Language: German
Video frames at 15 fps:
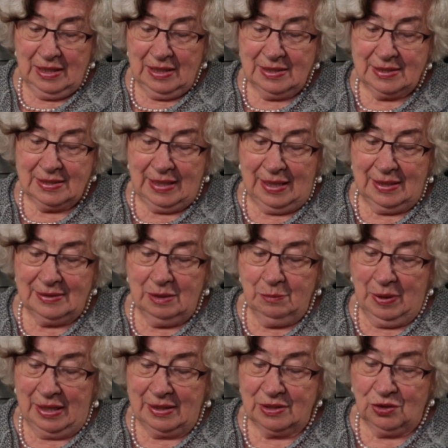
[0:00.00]
Es geht
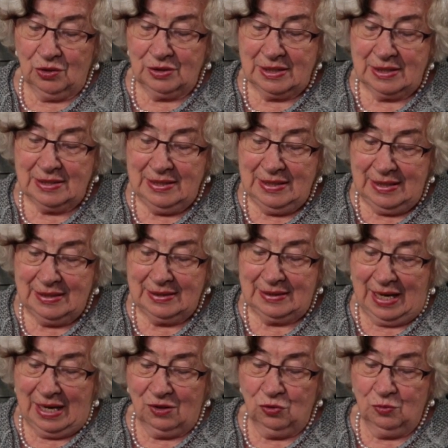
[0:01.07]
im Reich Gottes
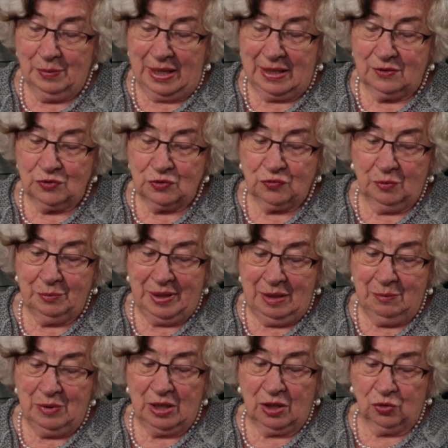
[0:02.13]
nicht darum, etwas vom
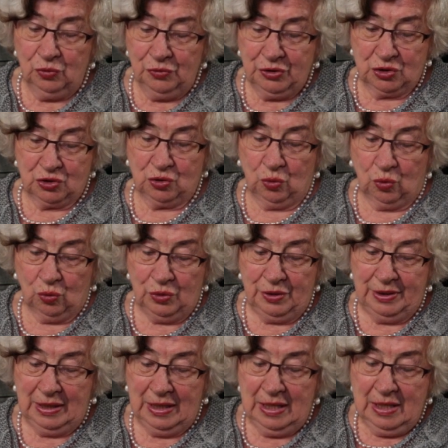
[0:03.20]
Himmel
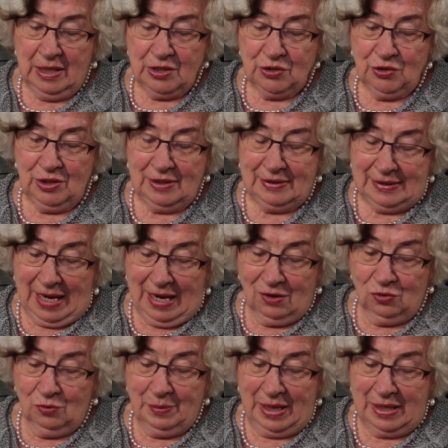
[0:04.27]
herunterzuholen, sondern
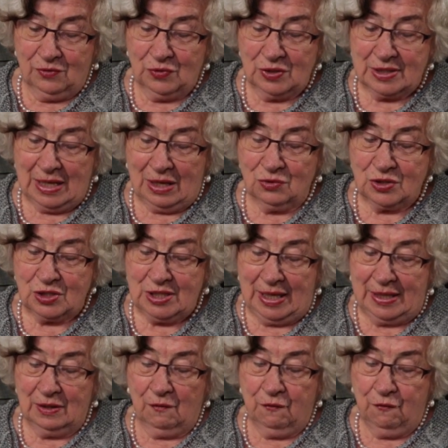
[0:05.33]
darum, etwas aus
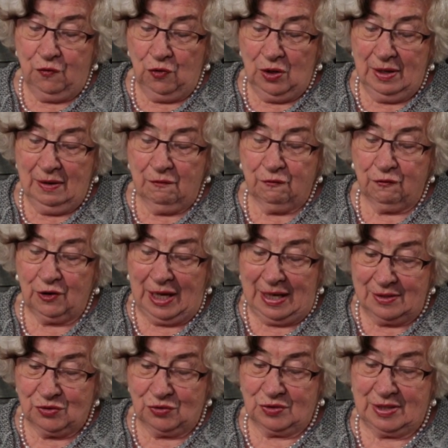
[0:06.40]
seiner Fülle
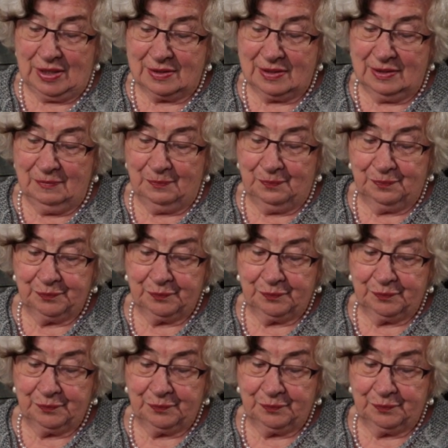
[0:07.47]
freizusetzen.